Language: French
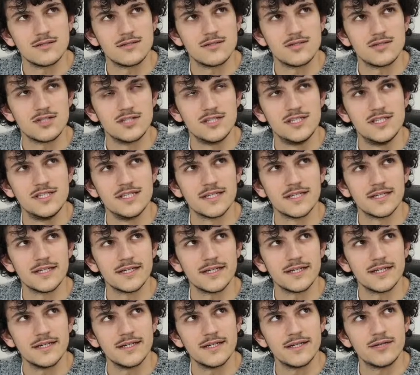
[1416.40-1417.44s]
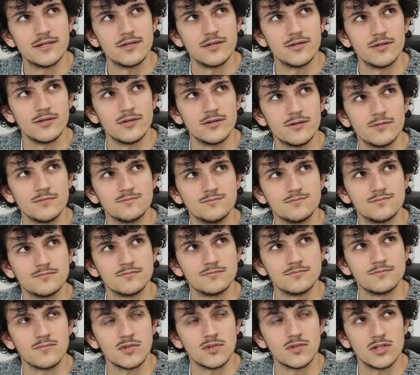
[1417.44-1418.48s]
Je dirais
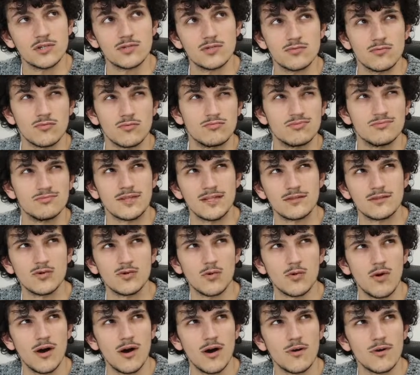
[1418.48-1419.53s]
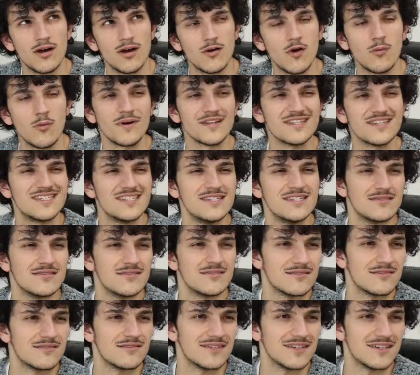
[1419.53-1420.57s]
bah, peut-être trois, ouais, l'empathie.
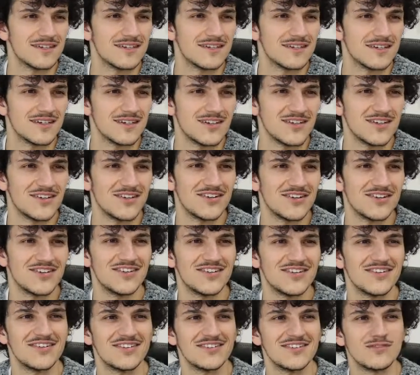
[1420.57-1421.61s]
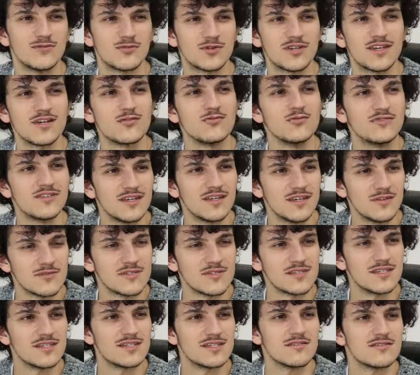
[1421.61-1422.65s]
donc écouter
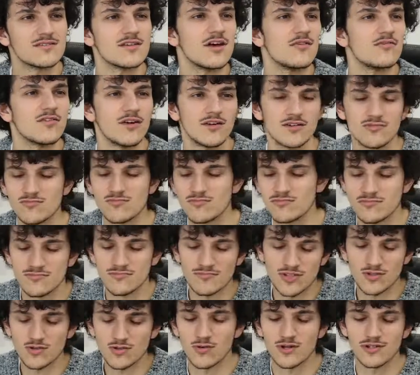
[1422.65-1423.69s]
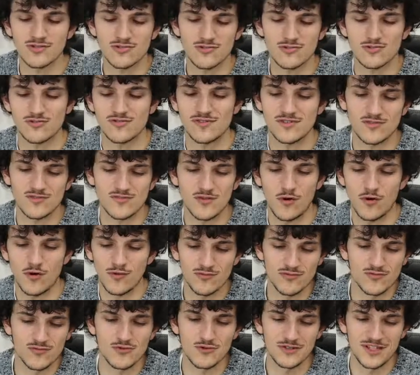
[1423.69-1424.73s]
aussi, enfin mes trois, je, vais en
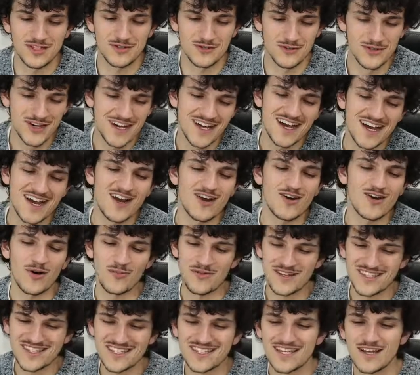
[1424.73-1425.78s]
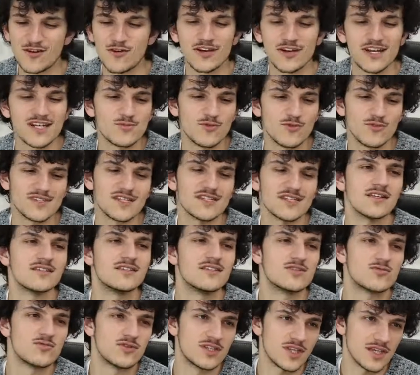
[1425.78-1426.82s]
fusionner deux. Mmh. L'empathie et l'engagement, c'est-à-dire
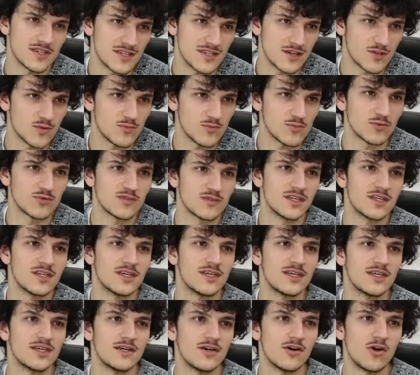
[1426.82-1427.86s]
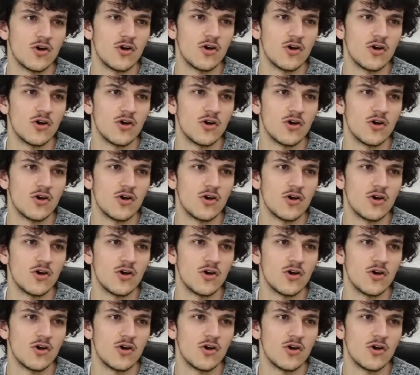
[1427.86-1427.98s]
discuter avec sa communauté,